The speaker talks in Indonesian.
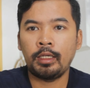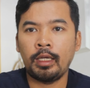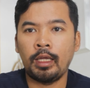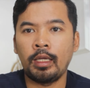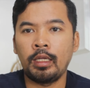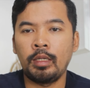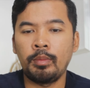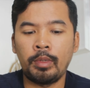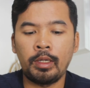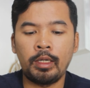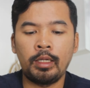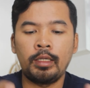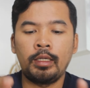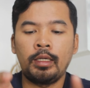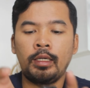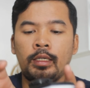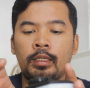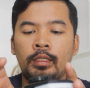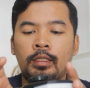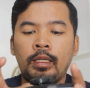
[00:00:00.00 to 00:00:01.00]
Kayak gimana
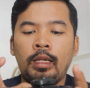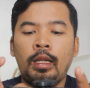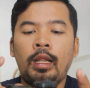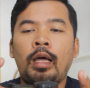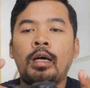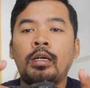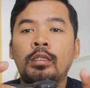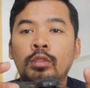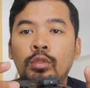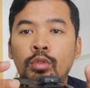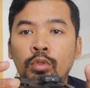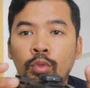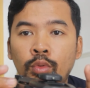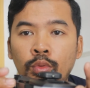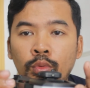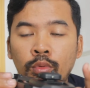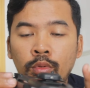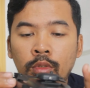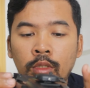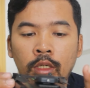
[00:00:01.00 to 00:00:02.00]
ya? Kita
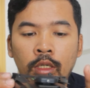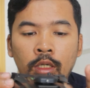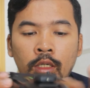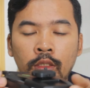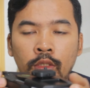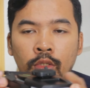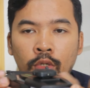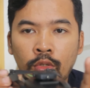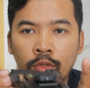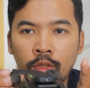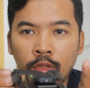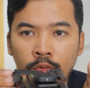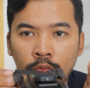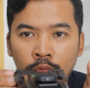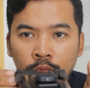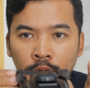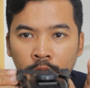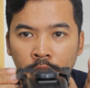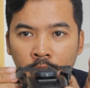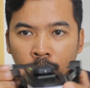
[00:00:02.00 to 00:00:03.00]
langsung ke drone-nya
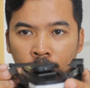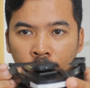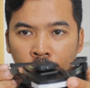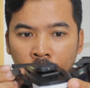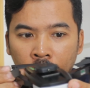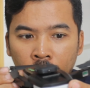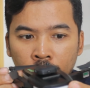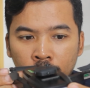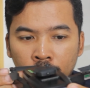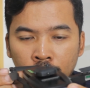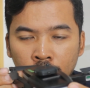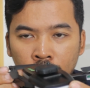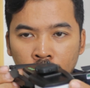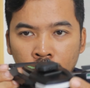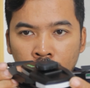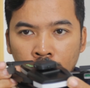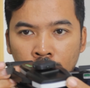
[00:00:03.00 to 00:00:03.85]
dulu, kita buka dulu.